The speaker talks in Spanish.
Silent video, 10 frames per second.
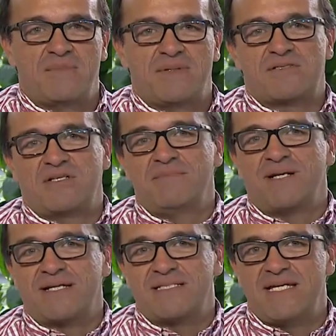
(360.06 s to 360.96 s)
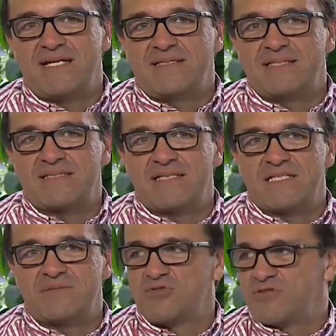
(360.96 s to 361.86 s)
con las versiones más recientes
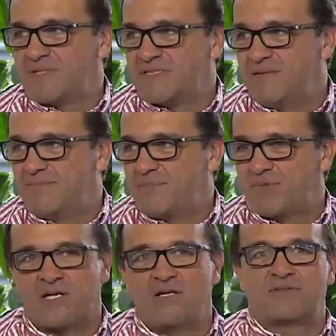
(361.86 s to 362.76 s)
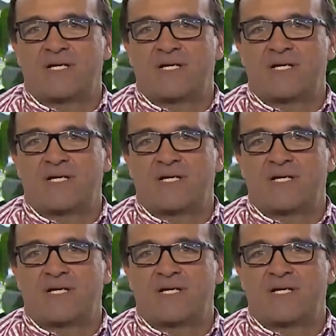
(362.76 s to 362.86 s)
es mucho más simple porque